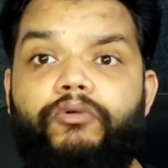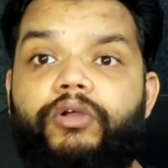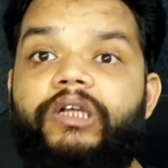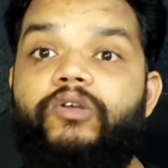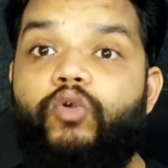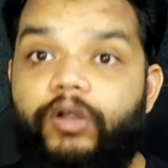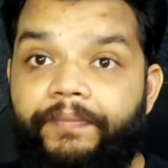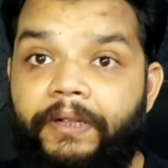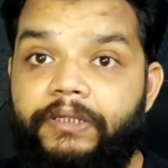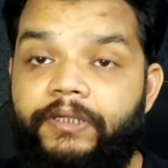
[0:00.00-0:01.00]
वीडियो के
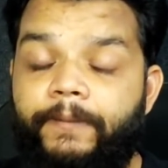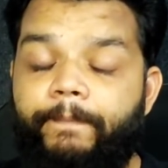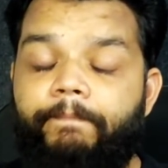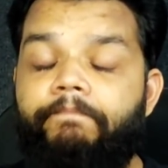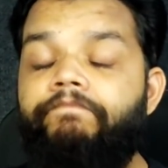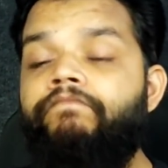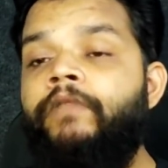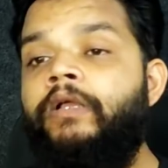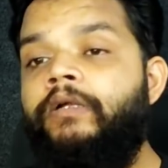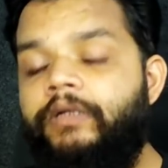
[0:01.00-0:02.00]

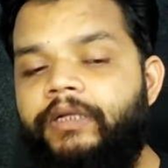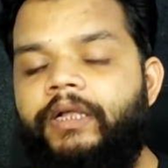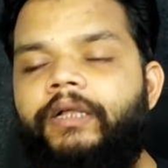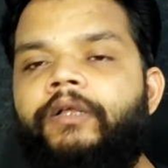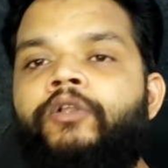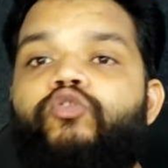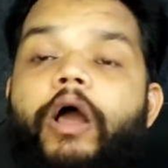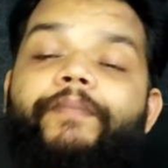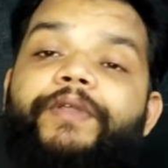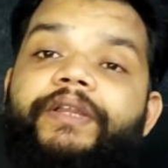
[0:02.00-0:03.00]
नोटिफिकेशन ठीक है
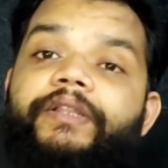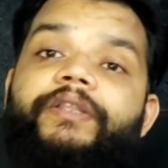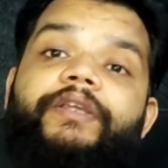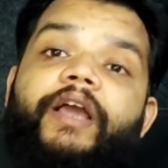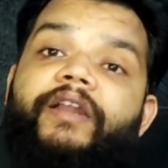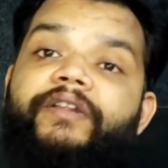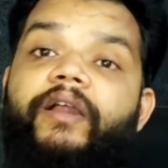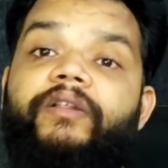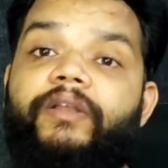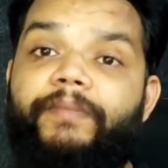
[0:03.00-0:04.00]
तो आप देख रहे थे
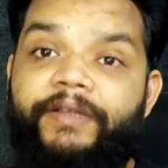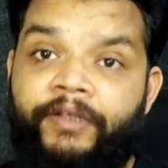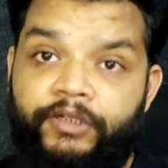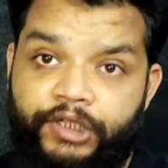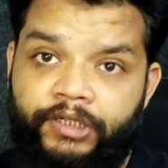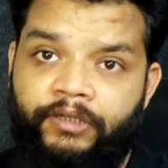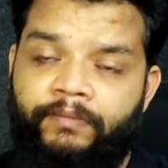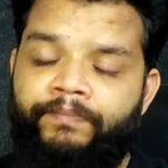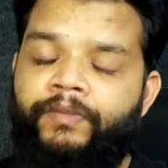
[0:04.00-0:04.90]
ज्ञानियर द मेडिकल चैनल